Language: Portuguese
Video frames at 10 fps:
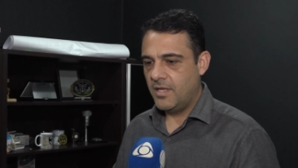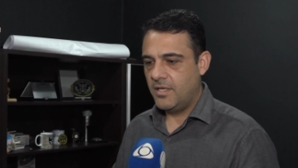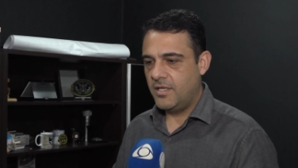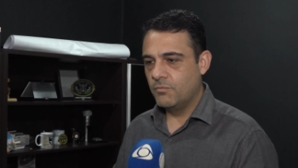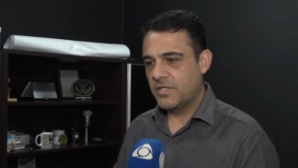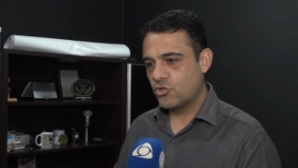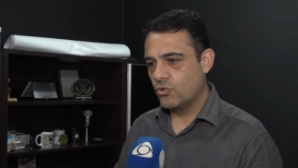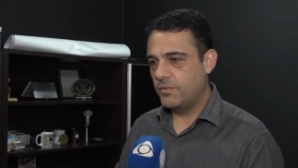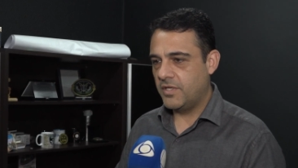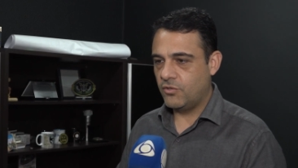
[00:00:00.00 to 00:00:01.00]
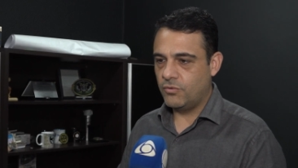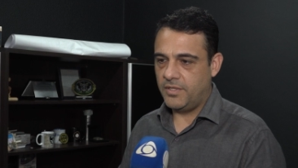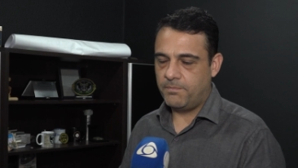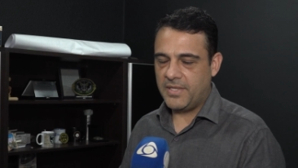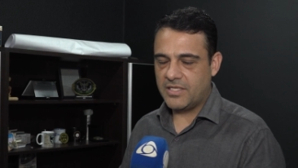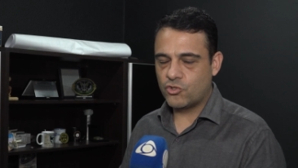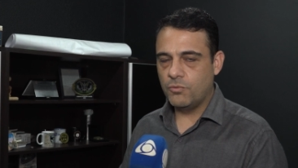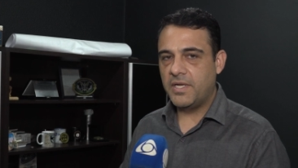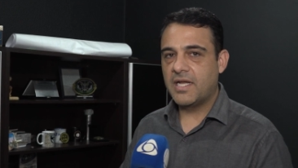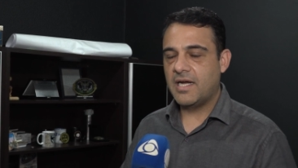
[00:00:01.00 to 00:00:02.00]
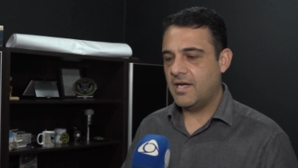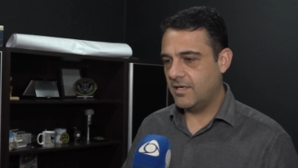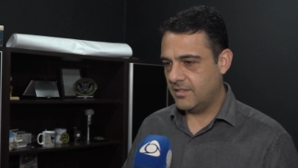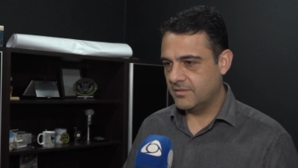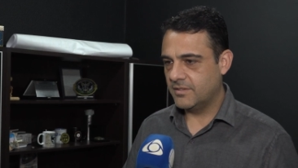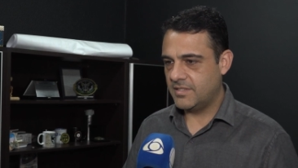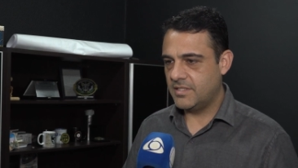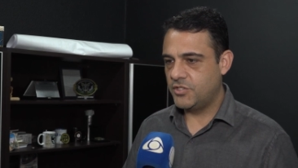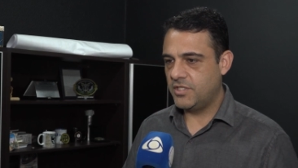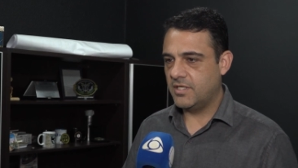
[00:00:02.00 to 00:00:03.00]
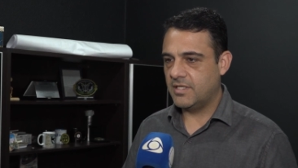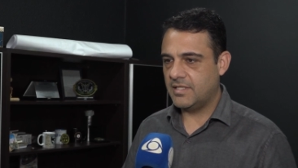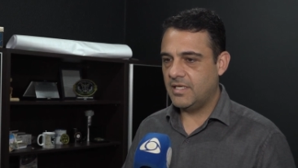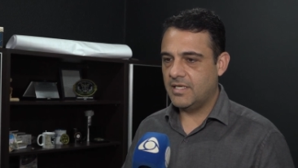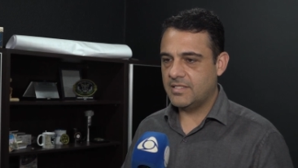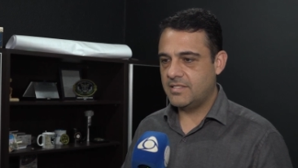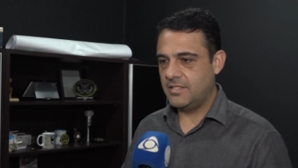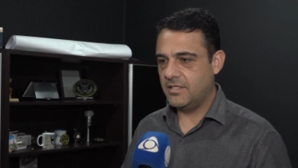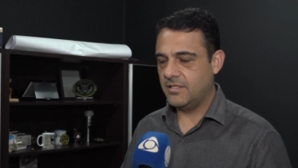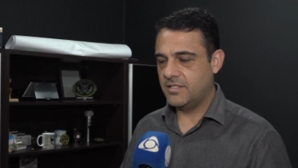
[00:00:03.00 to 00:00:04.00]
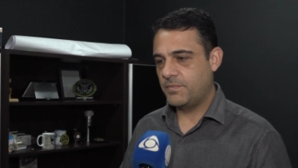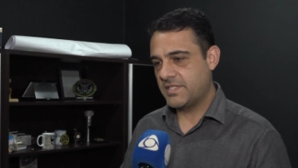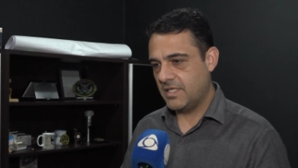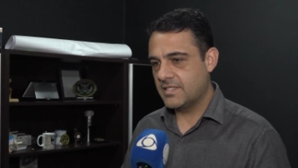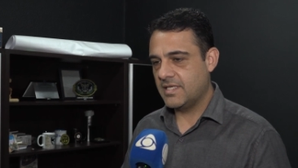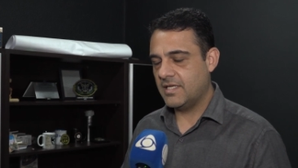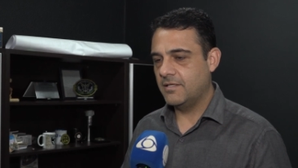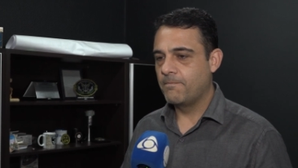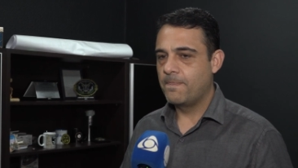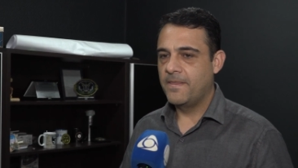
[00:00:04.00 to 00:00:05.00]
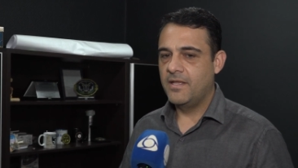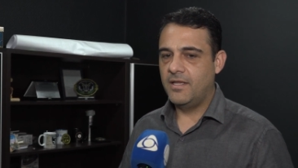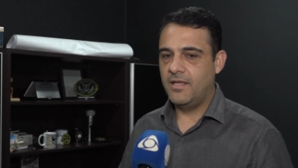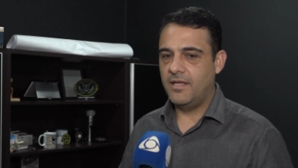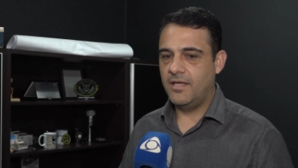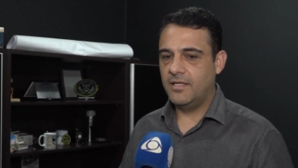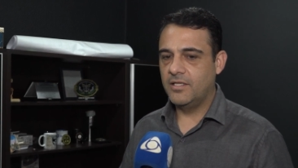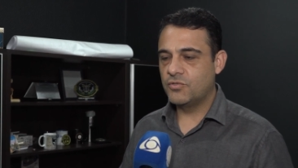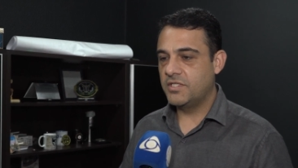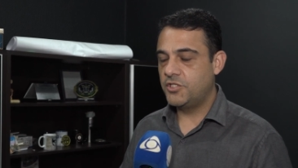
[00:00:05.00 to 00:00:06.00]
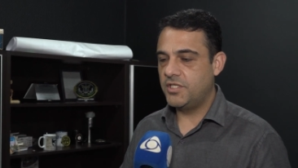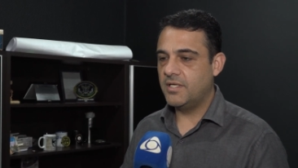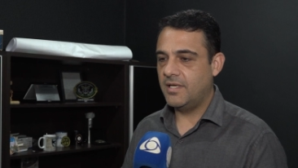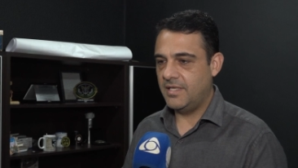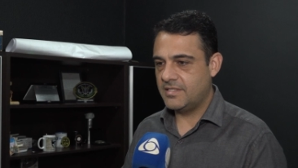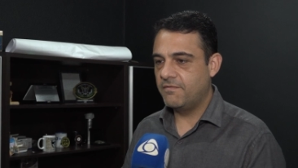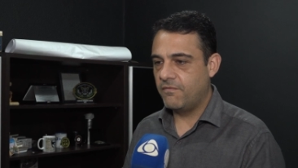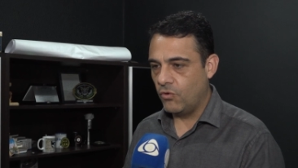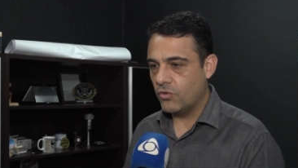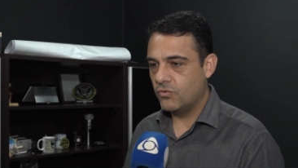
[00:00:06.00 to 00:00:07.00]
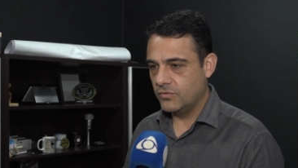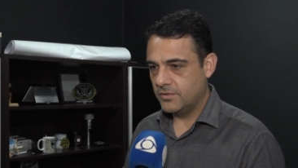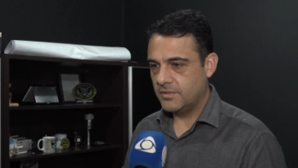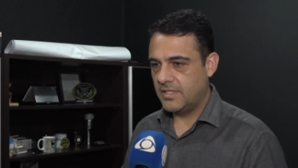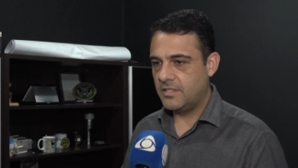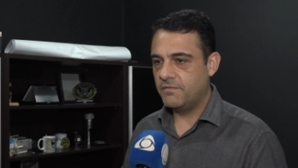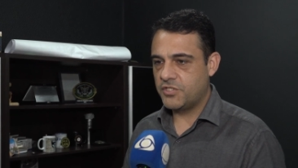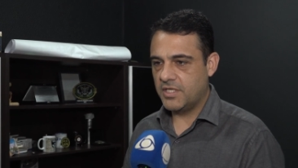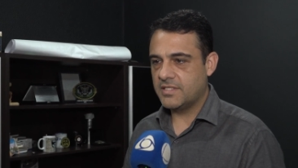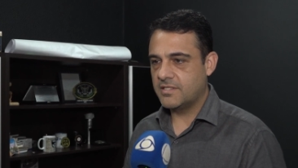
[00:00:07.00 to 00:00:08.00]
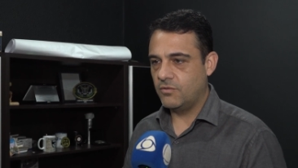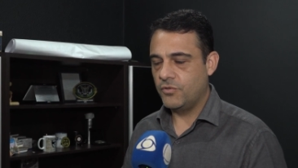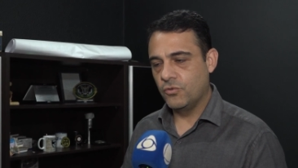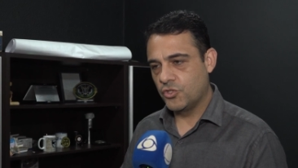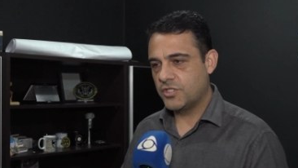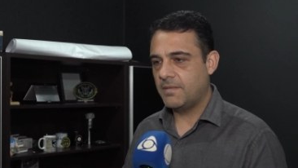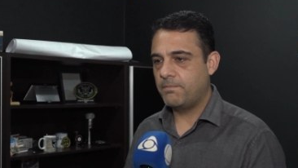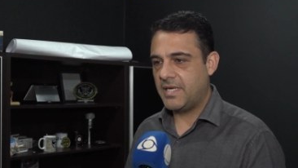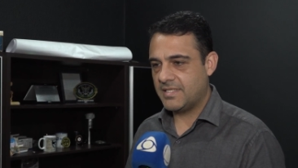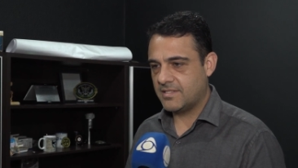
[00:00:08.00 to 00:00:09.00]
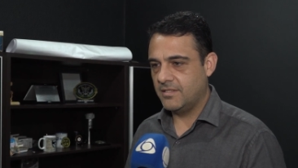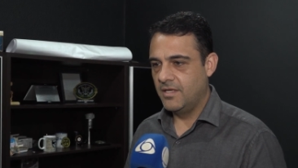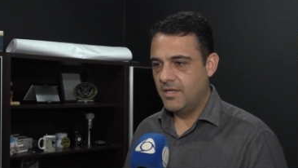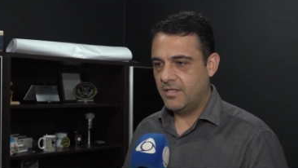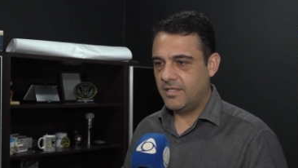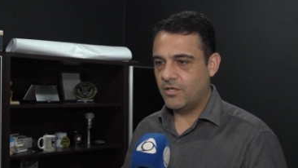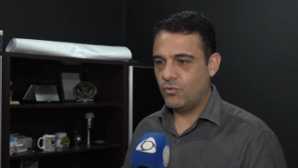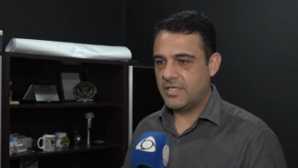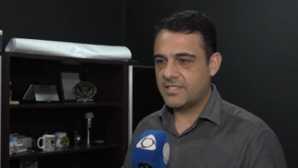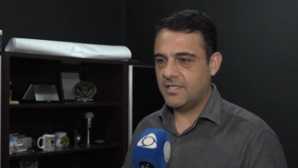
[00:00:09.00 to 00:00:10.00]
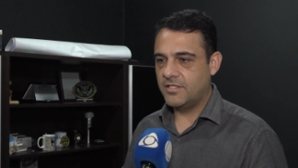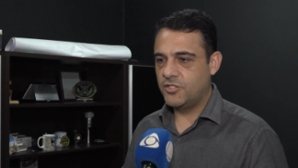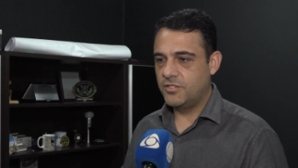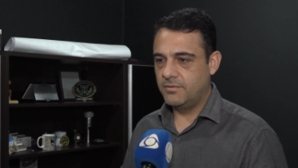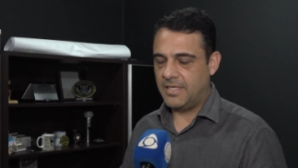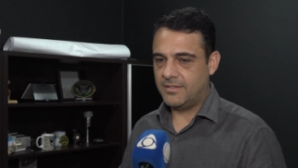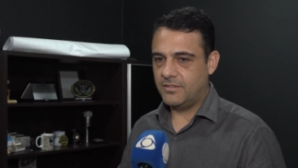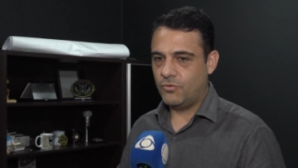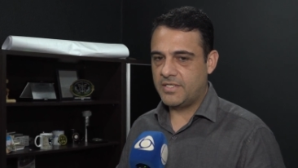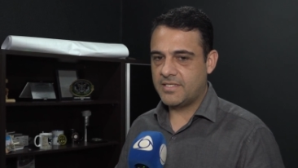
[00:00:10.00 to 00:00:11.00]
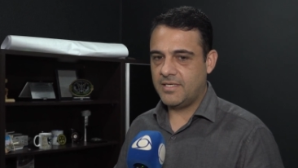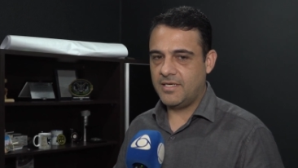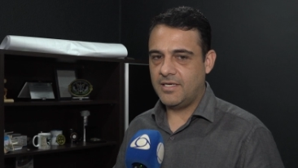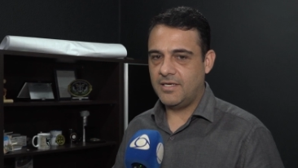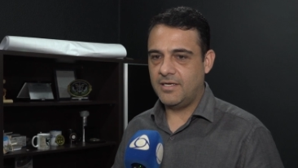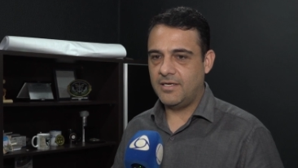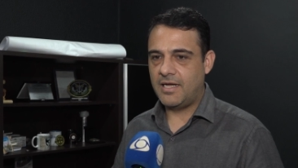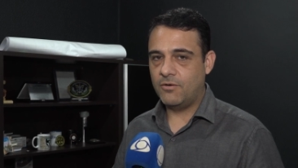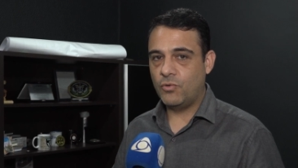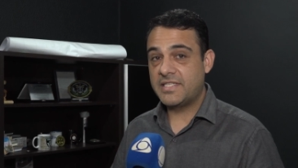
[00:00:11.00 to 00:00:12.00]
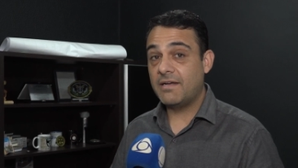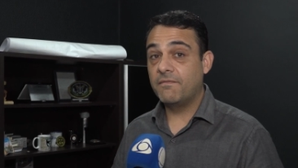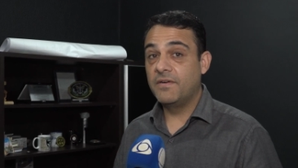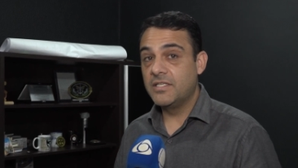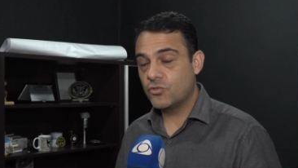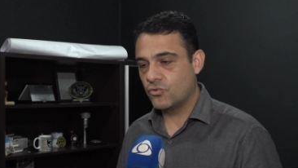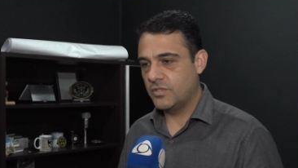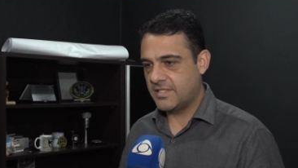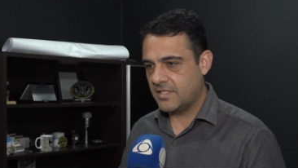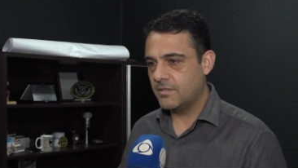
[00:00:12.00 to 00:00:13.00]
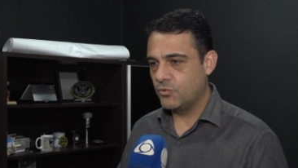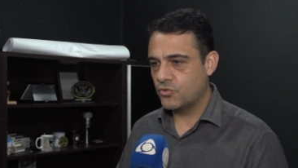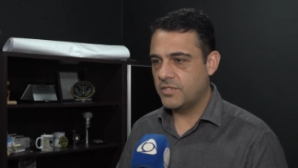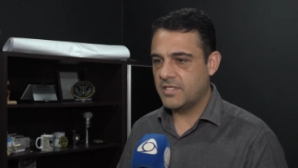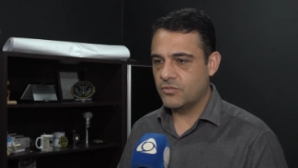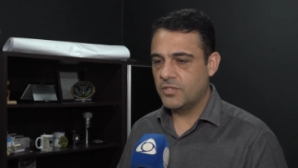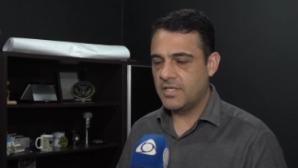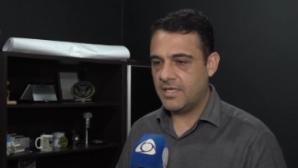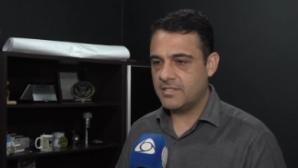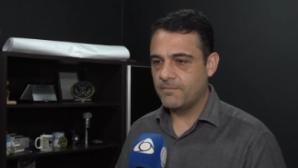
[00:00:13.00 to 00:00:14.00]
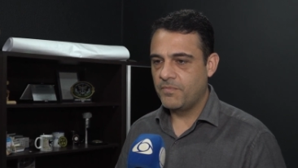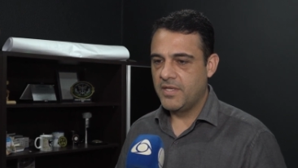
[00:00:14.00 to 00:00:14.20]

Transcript: e uma sobre, e pela sobrecarga que se tinha na delegacia especializada, é, não se tinha esse foco né, de investigação e hoje já passa né, com, essa, a, com, essa, a, com esse avanço nas atribuições das unidades,